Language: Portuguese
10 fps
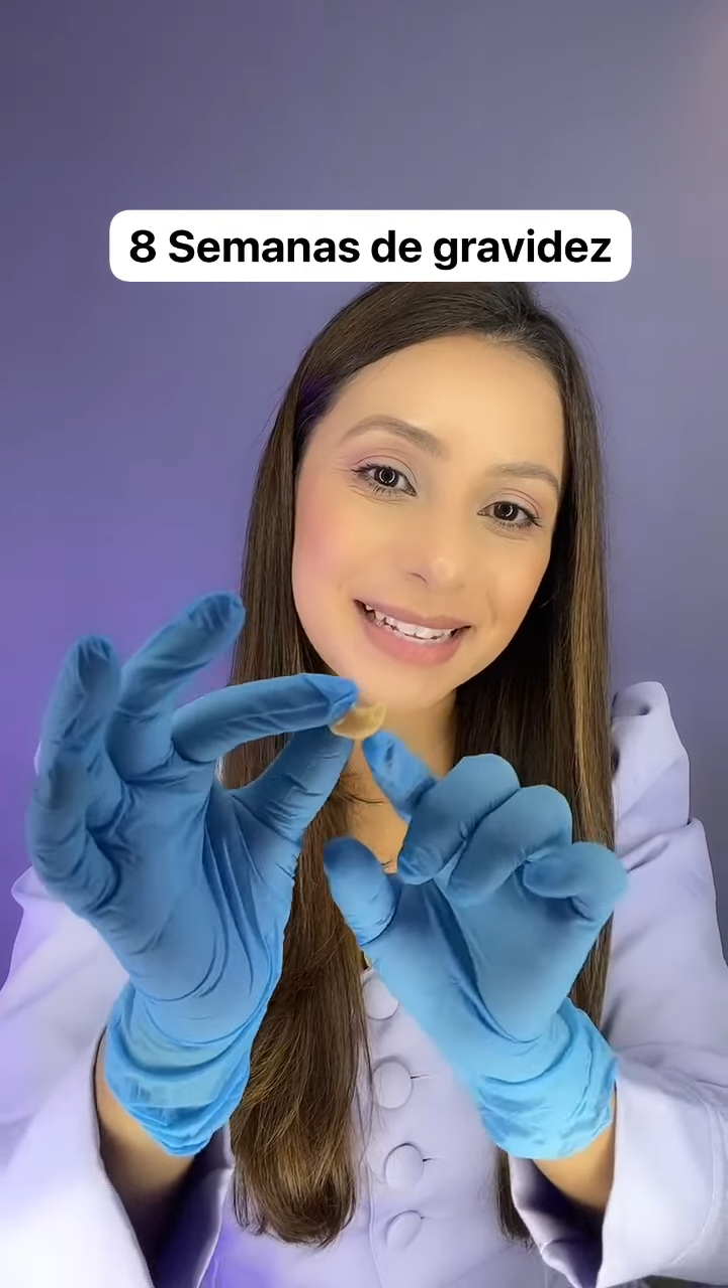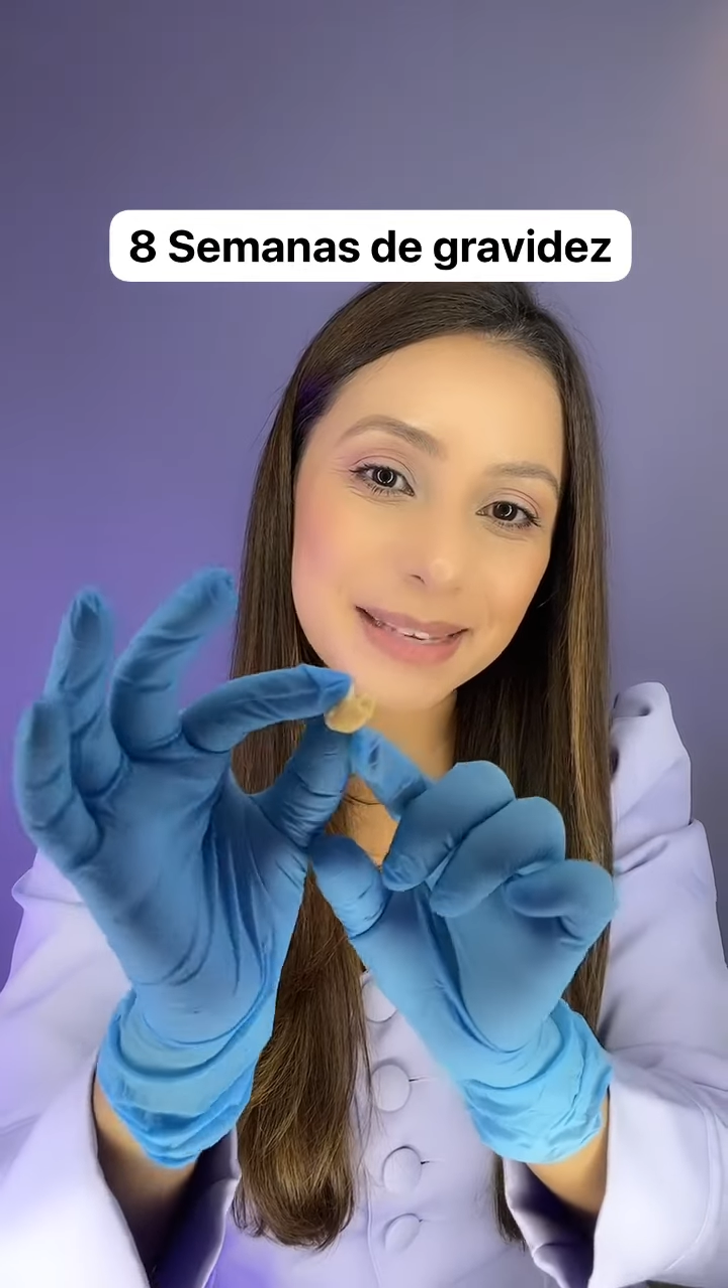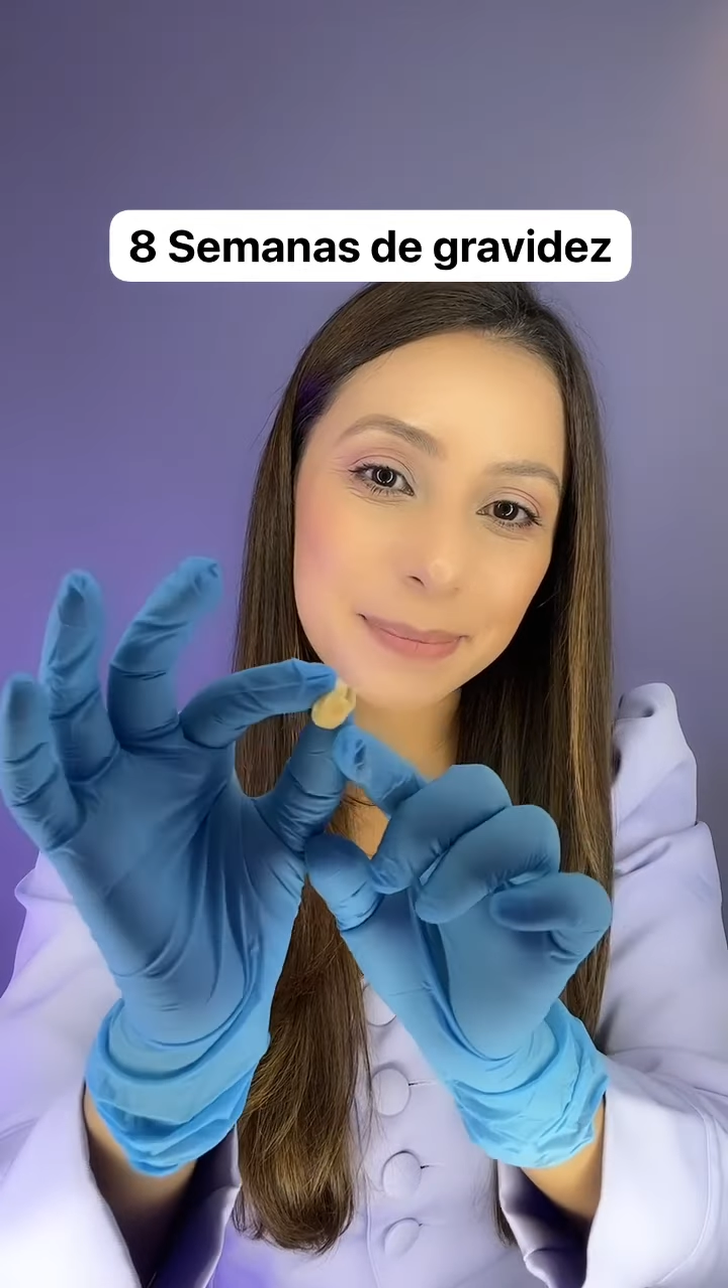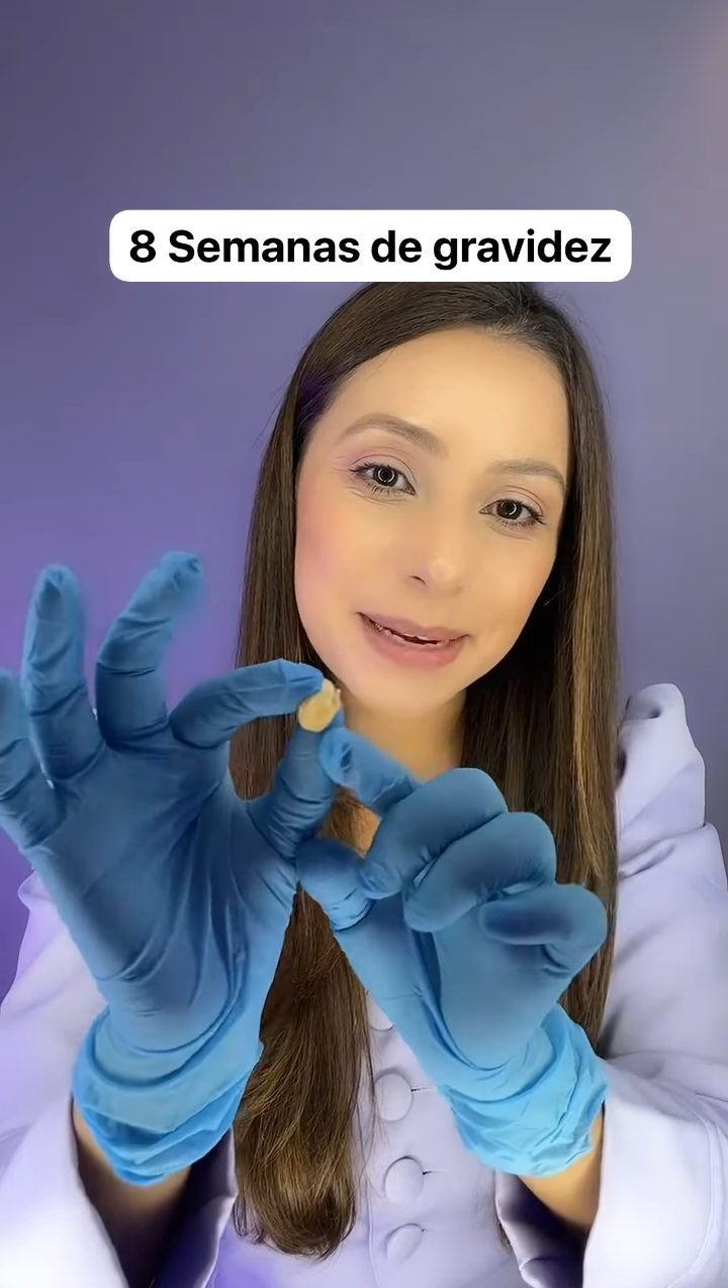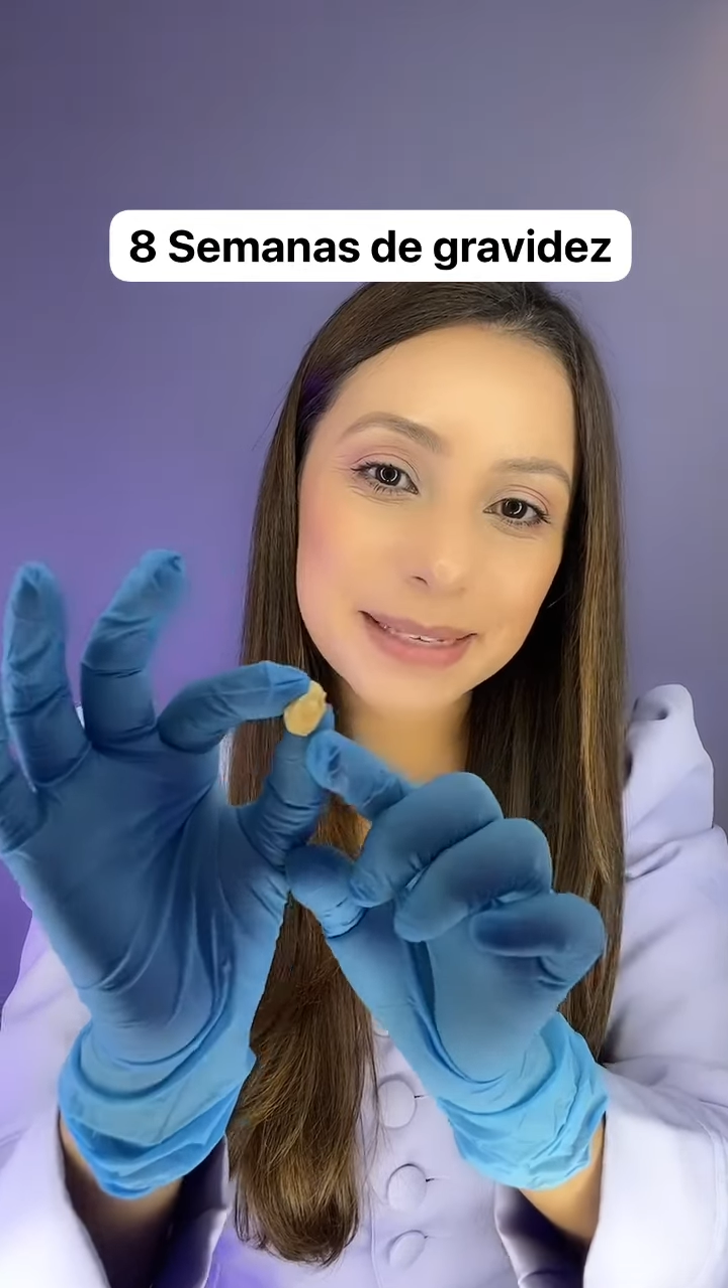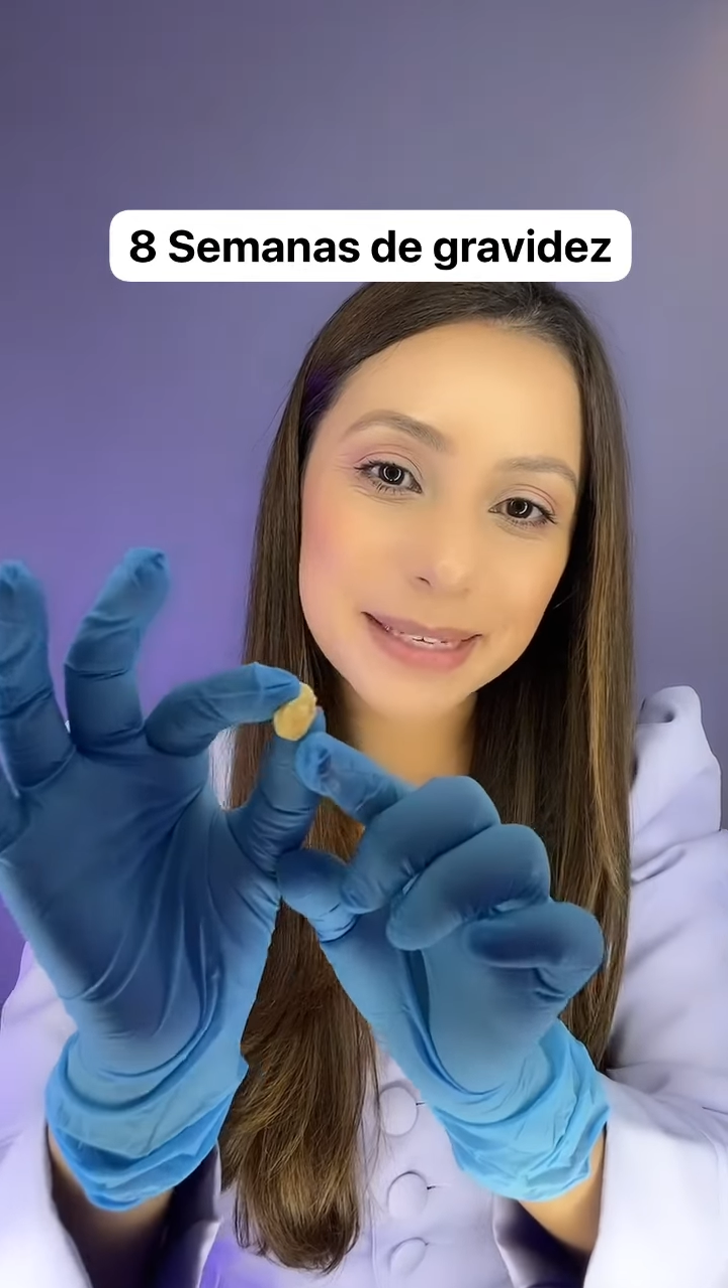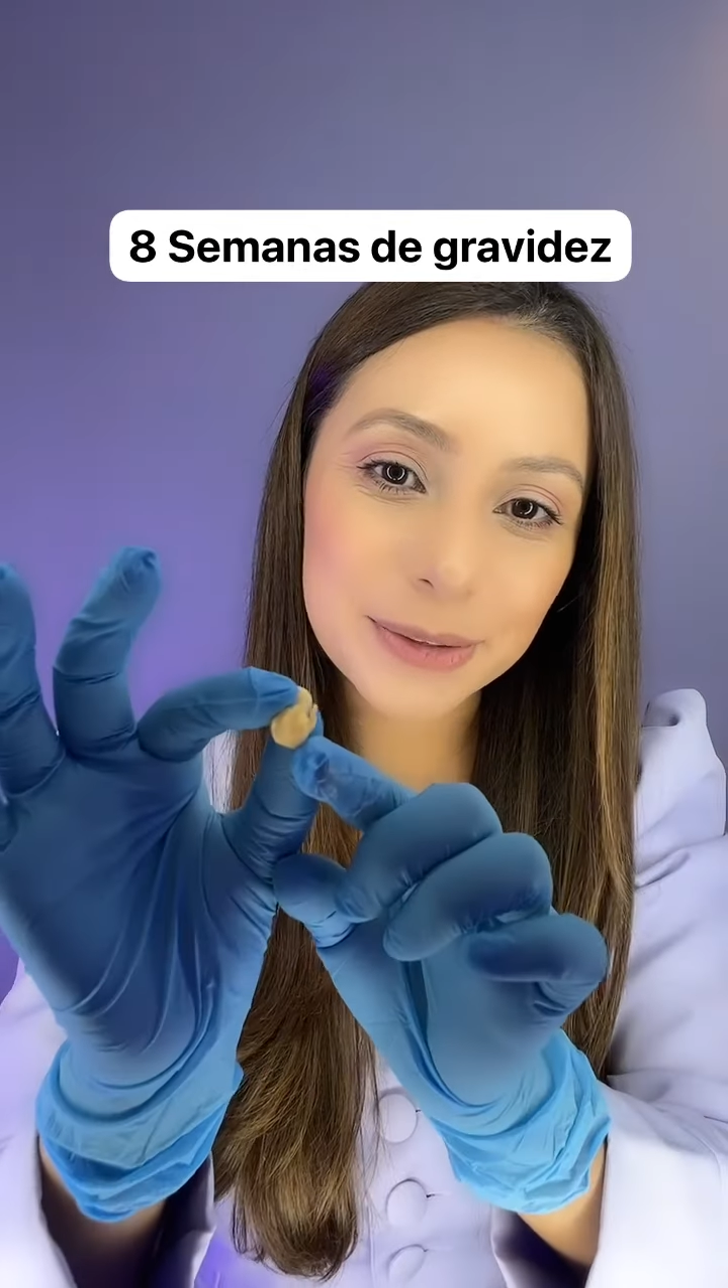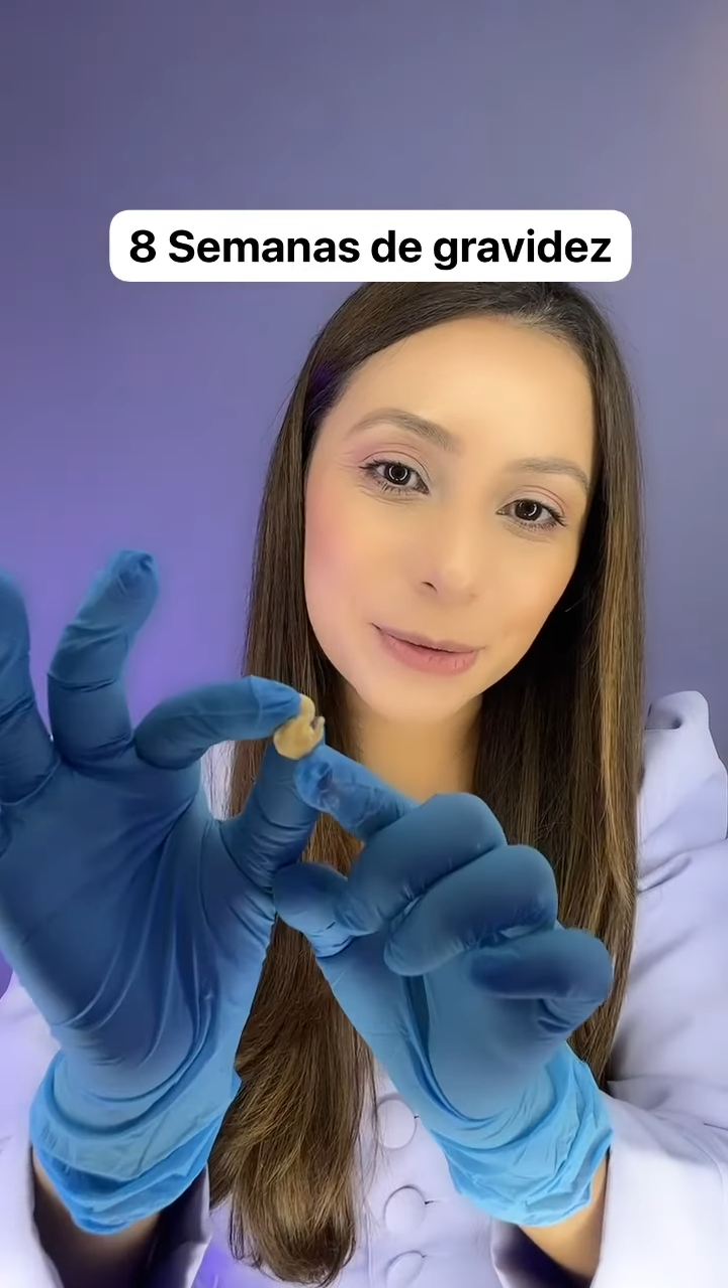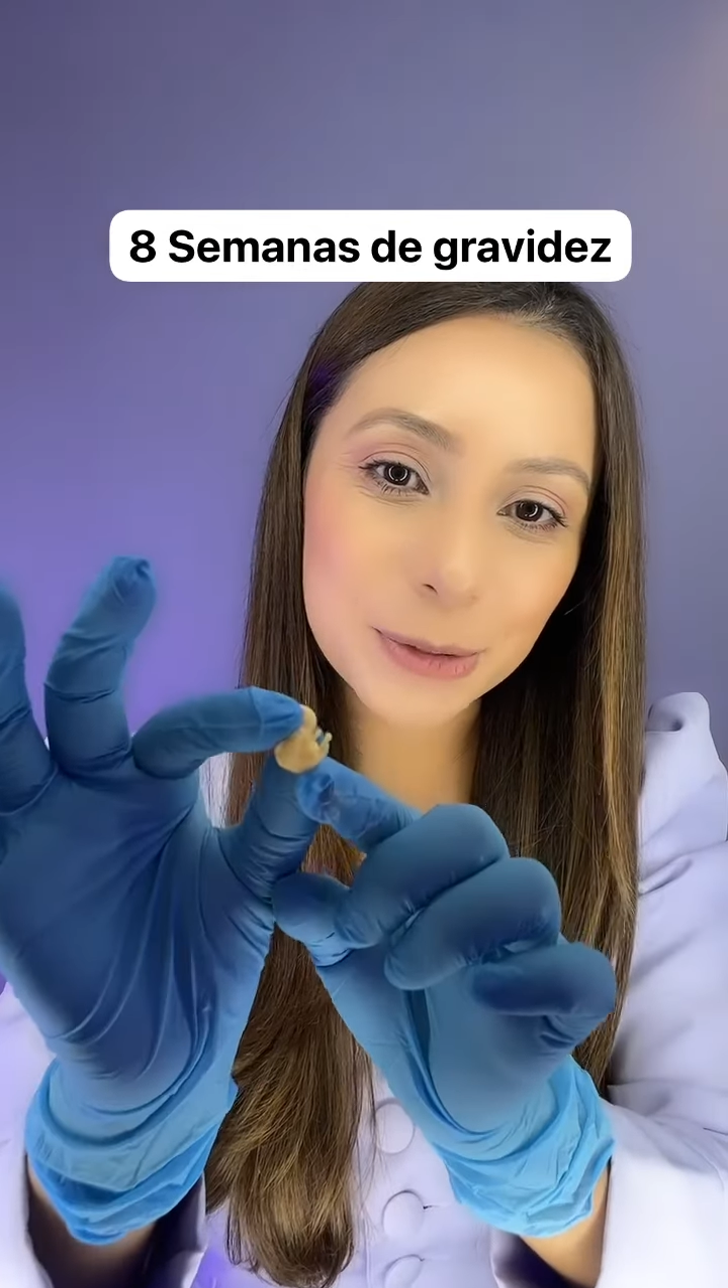desaparecendo